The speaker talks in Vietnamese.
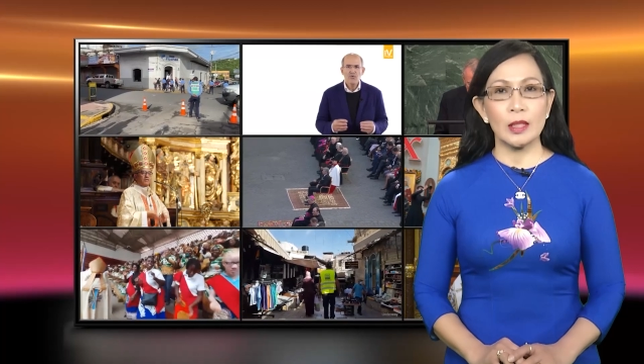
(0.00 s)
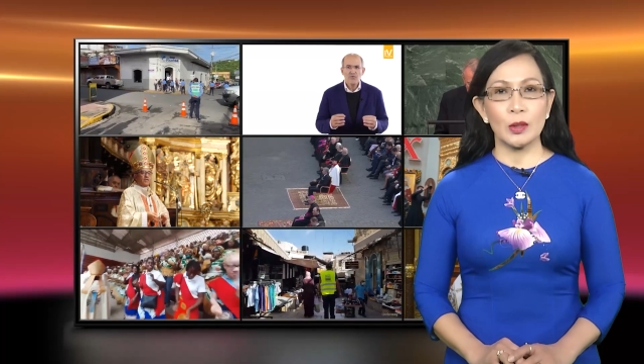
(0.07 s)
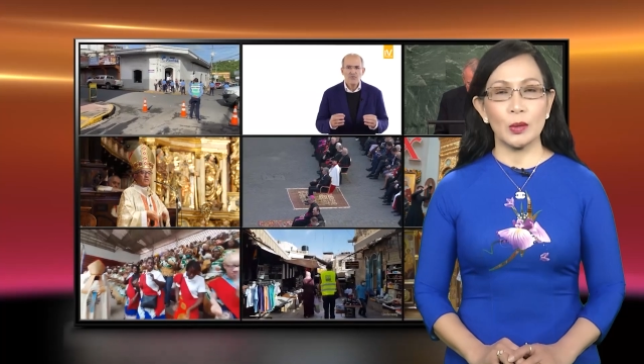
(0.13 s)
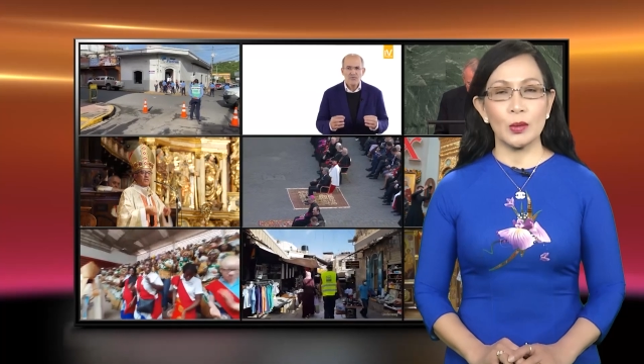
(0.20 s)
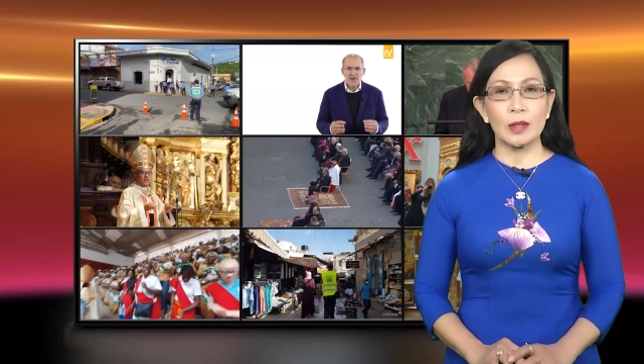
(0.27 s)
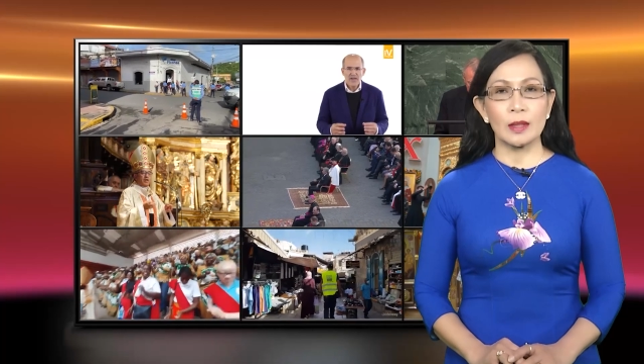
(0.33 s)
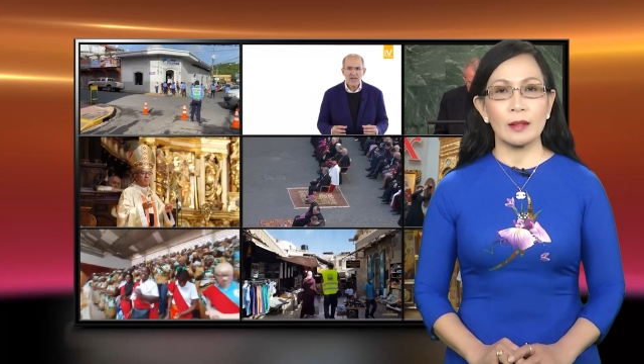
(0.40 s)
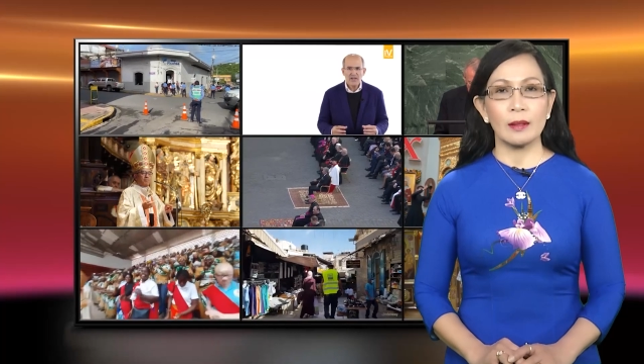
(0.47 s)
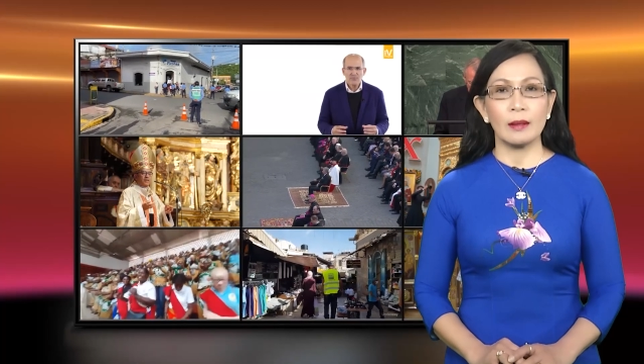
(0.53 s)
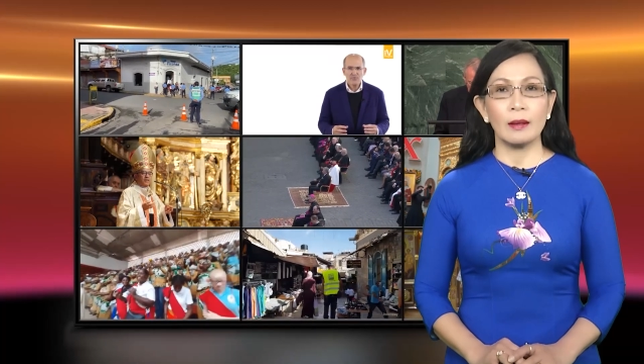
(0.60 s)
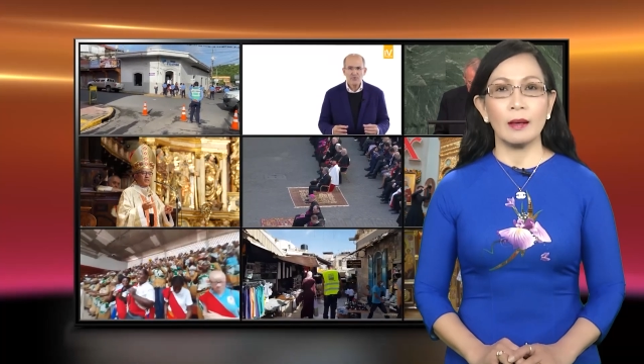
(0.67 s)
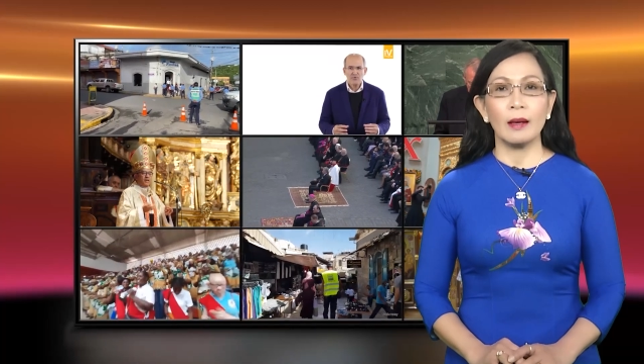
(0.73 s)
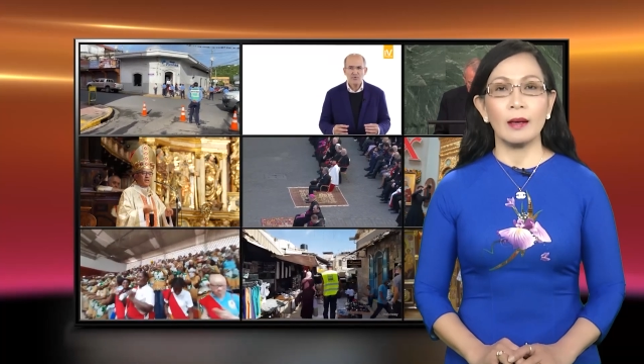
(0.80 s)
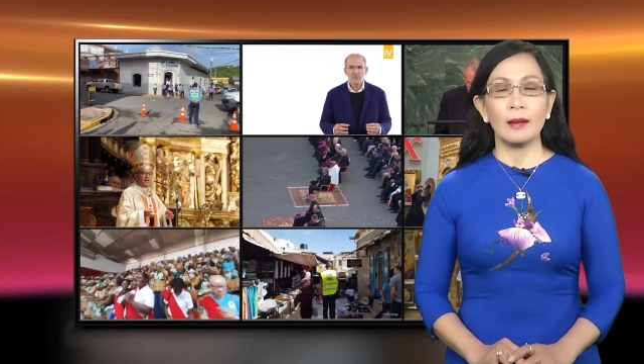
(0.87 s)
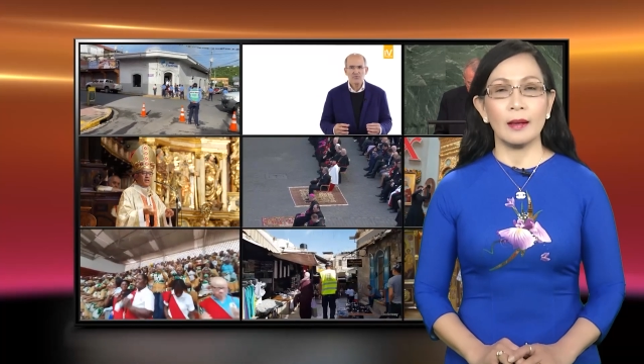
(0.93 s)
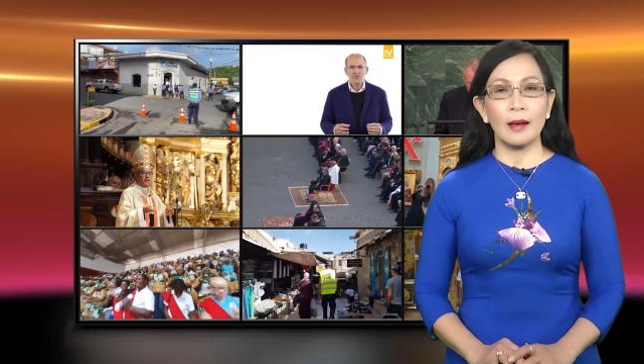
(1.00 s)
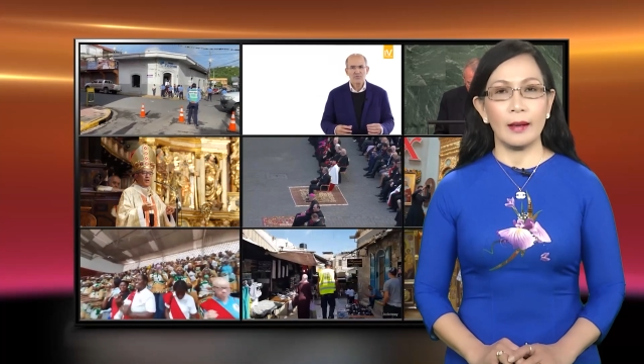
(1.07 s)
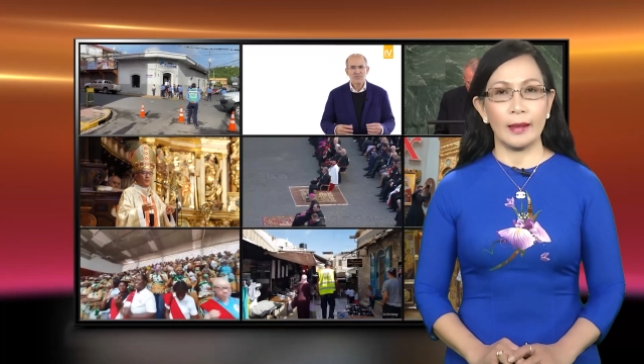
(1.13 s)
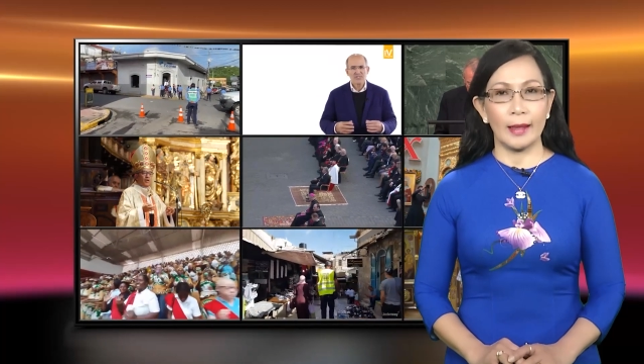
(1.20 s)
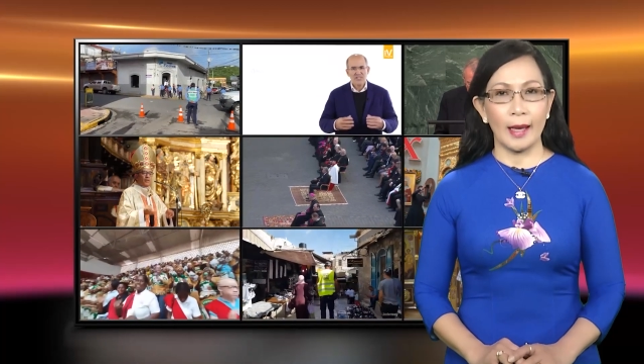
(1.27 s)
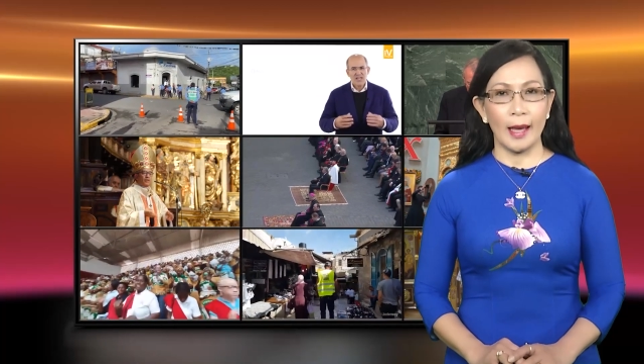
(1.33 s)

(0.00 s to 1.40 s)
Christus, ngợi